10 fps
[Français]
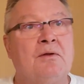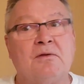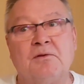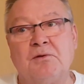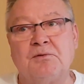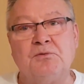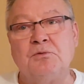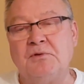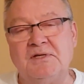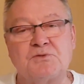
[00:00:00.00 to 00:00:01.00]

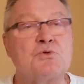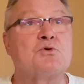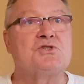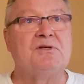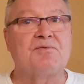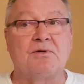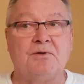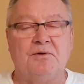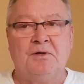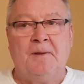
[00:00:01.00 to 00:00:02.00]
des autres chiffres.
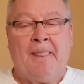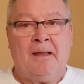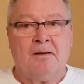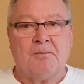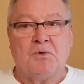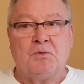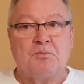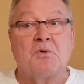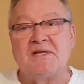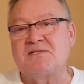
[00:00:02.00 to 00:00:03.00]
Mm, mm, mm. Bon,
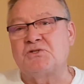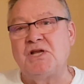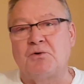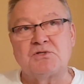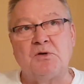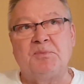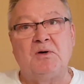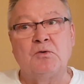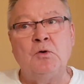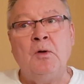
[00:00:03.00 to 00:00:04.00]
pour l'instant, je la ressens pas
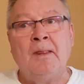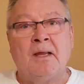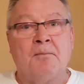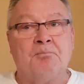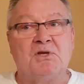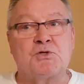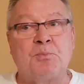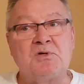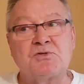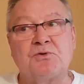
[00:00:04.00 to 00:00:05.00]
encore, mais je
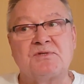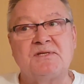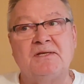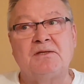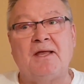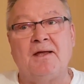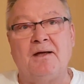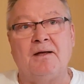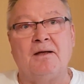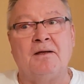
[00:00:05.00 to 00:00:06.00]
pense que c'est
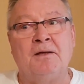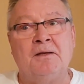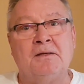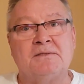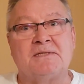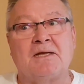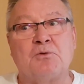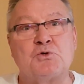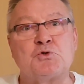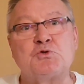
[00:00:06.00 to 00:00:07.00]
un, c'est
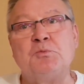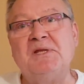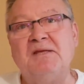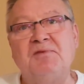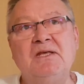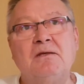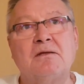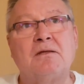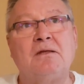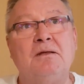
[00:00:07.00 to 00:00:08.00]
quelque chose de bénéfique
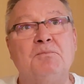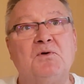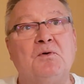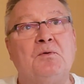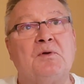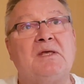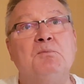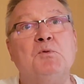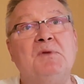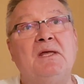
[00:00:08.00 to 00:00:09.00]
qui me, qui
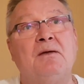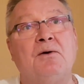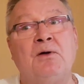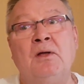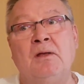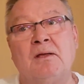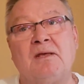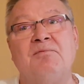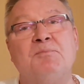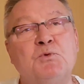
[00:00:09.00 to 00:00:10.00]
me met,
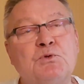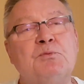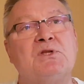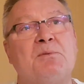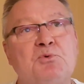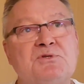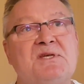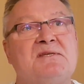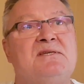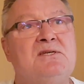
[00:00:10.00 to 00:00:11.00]
qui va me demander plus
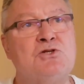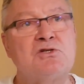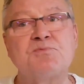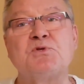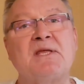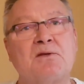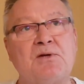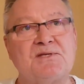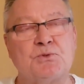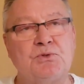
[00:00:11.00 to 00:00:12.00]
d'exigences peut-être que
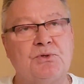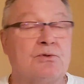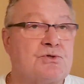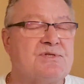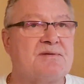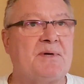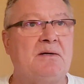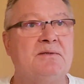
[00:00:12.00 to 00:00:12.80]
les autres. je ne sais pas.